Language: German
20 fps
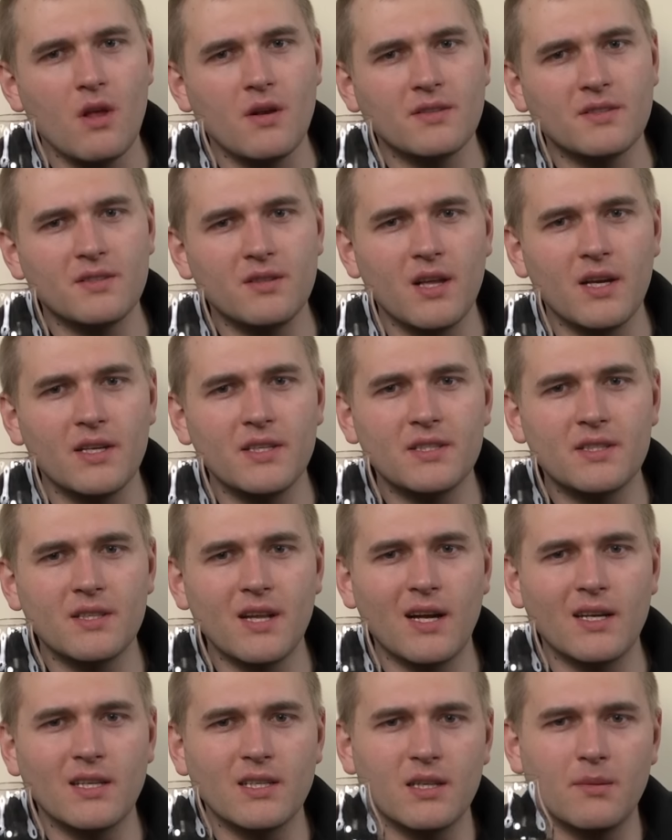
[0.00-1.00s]
so einen leichten
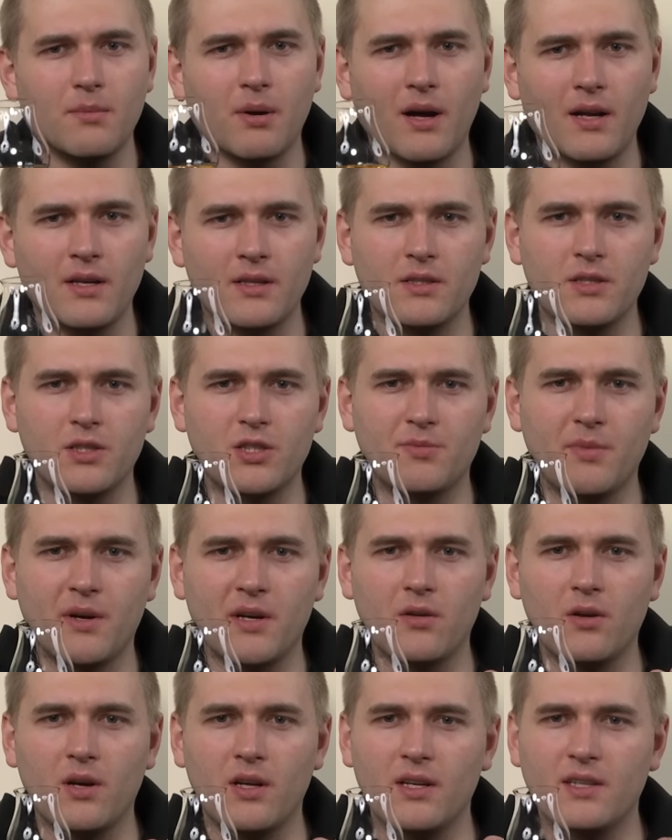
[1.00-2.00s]
angebrannten Geschmack
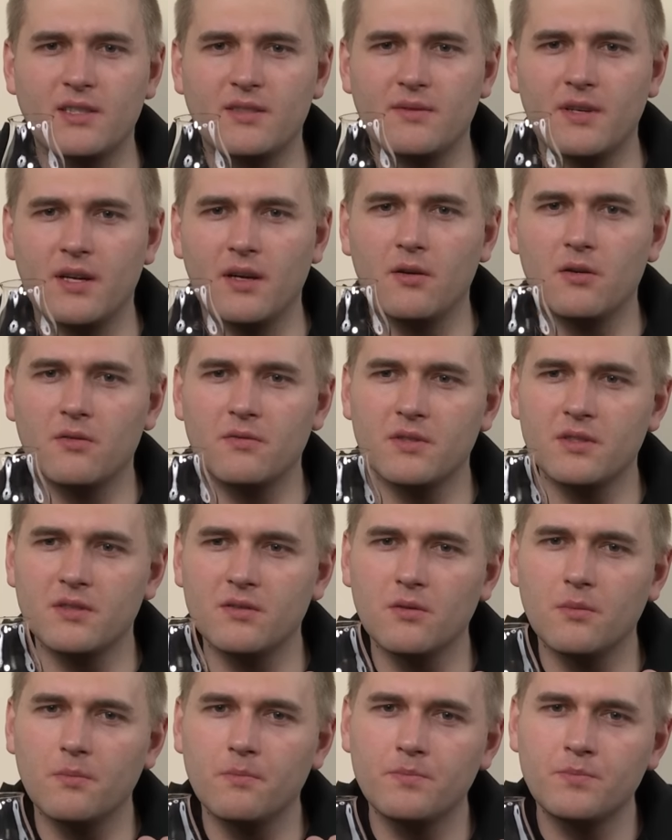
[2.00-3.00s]
noch hat, als wäre irgendwie
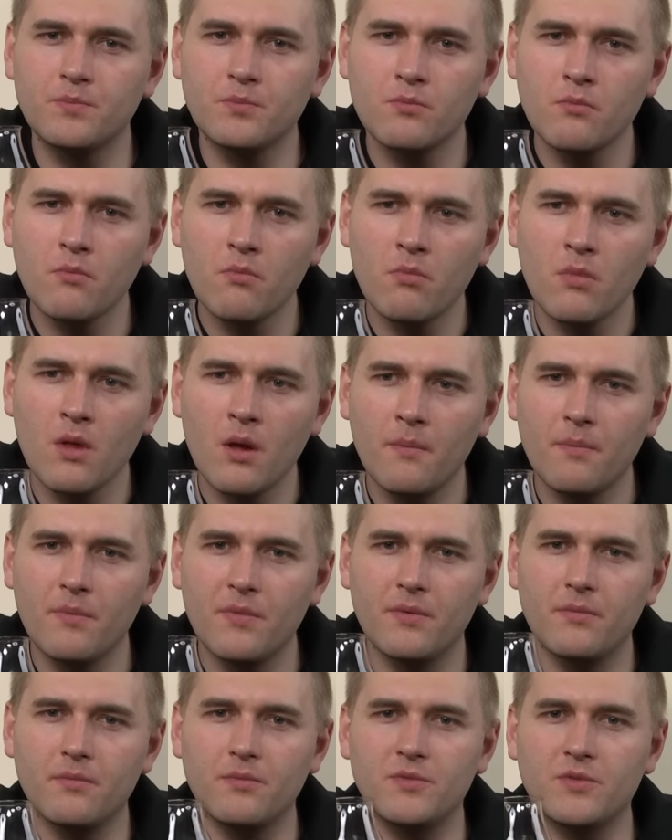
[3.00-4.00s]
so
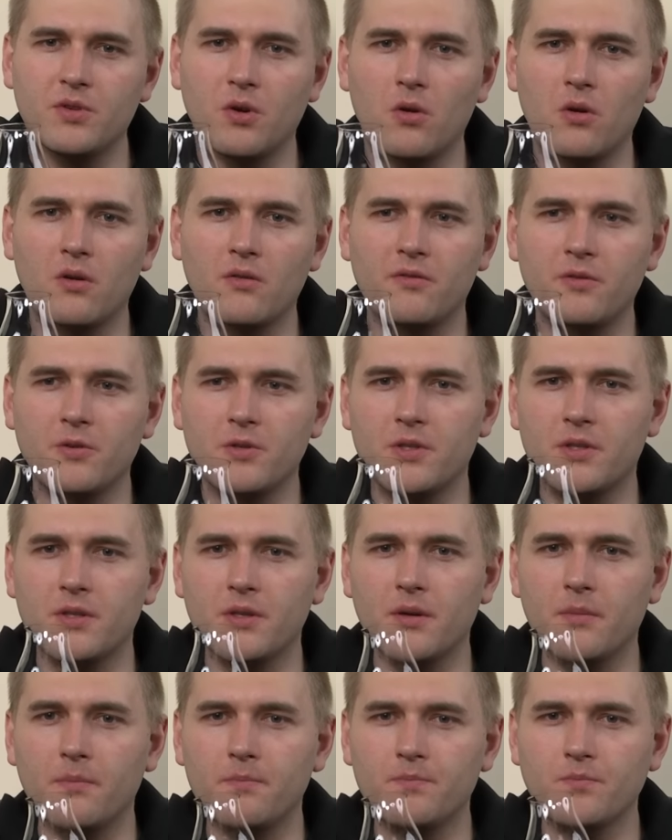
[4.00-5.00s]

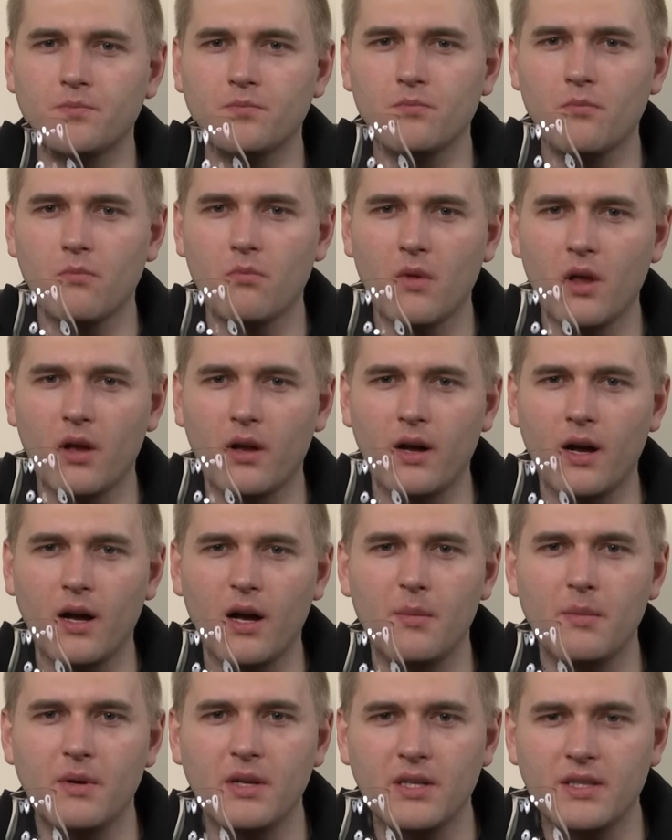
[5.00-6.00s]
Trockenfrüchte
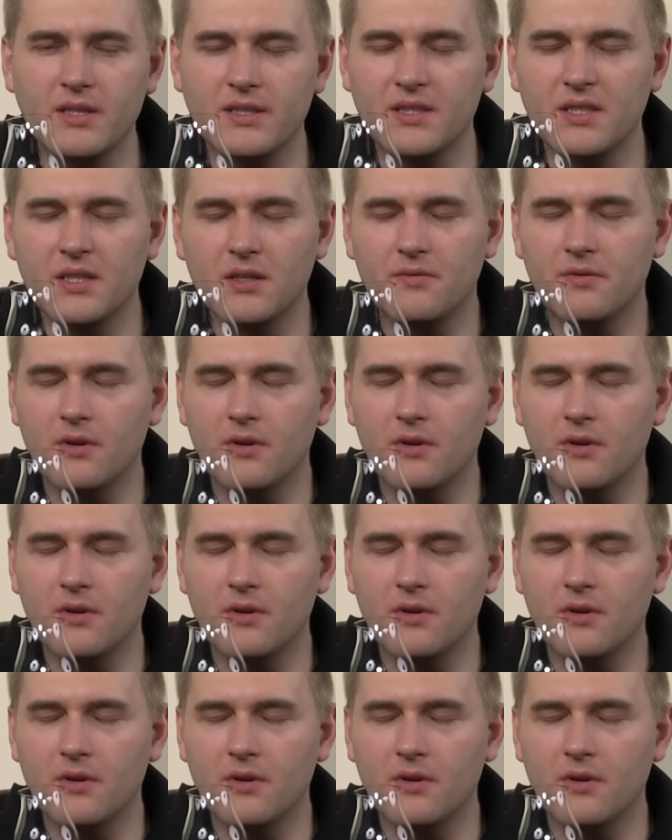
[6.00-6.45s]
karamellisiert